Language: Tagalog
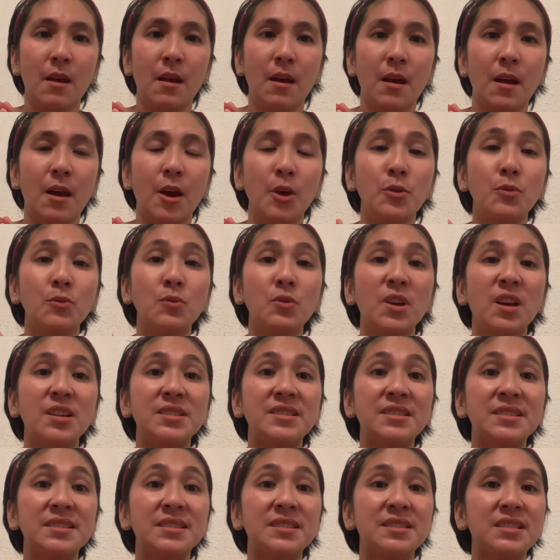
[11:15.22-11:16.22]
Ngayon nga,
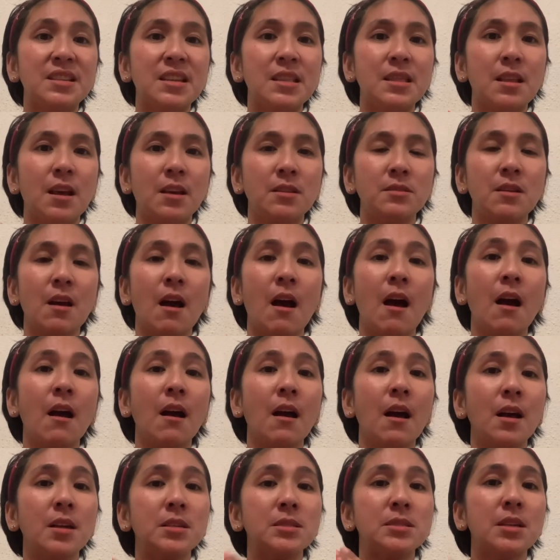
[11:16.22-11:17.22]
16 na siya
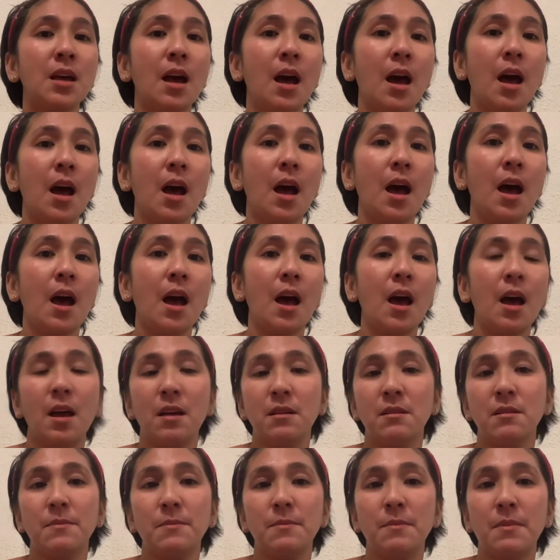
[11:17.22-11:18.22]
hanggang sa uh,
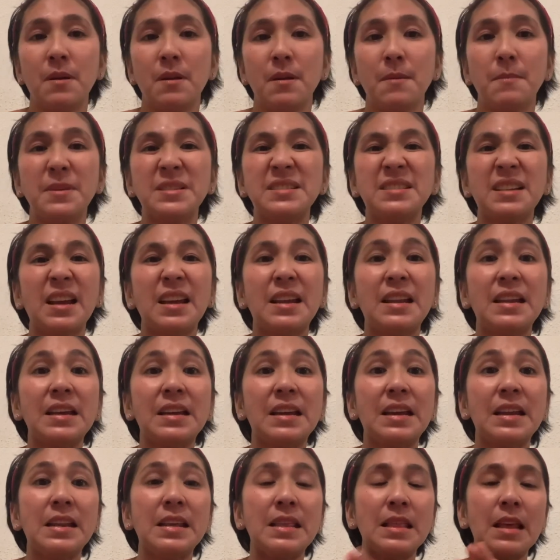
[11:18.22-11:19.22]
parang may
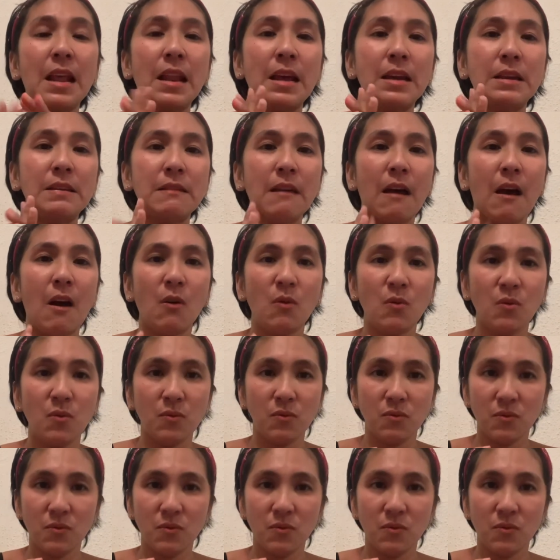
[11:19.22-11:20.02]
sakili-kili na lang niya ako.